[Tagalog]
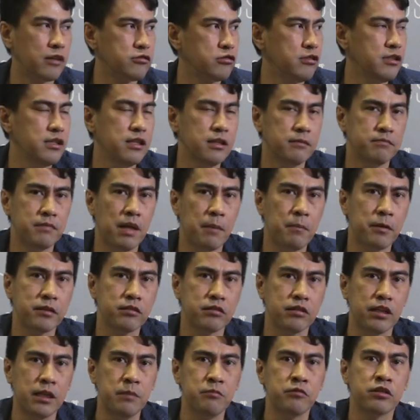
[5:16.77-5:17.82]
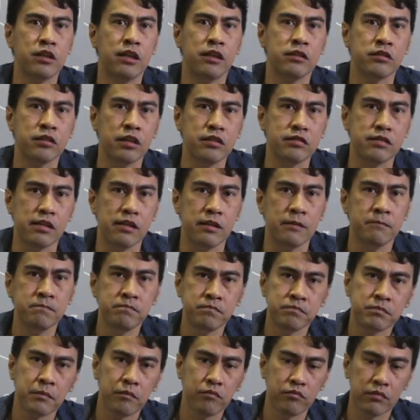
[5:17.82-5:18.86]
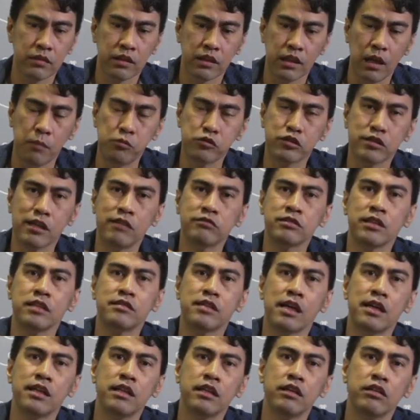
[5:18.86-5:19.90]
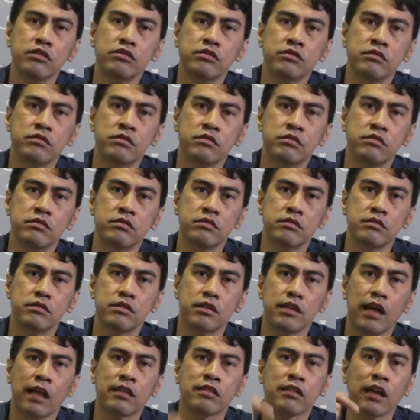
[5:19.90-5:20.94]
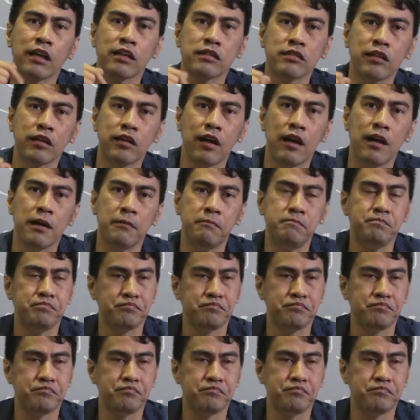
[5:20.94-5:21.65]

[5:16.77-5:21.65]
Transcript: really, dapat dream countries eh. Tapos counted sana yung Antarctica